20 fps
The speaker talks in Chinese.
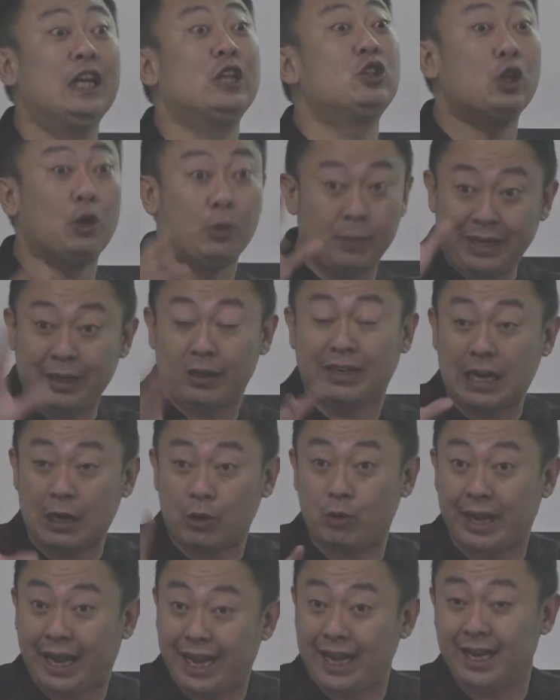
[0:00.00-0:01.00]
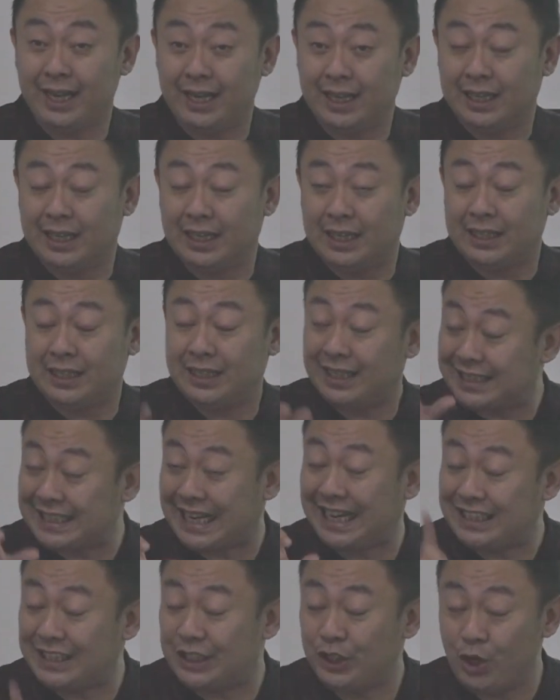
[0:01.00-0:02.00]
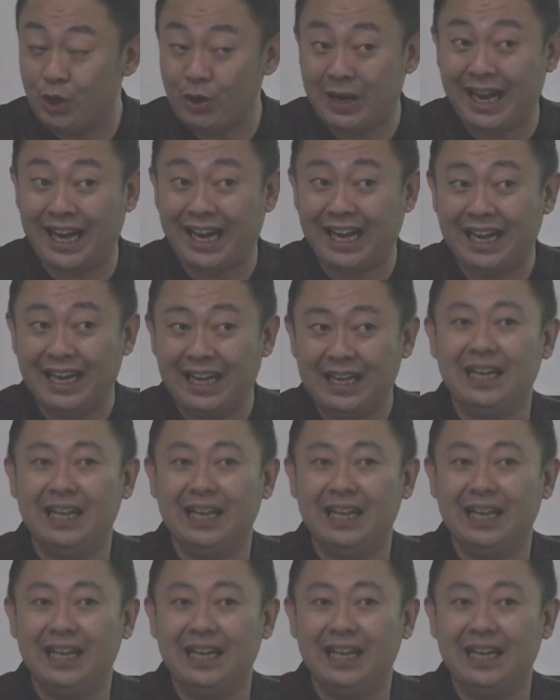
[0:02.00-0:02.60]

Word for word: 所以我们要赶快哎，你的财是用啊，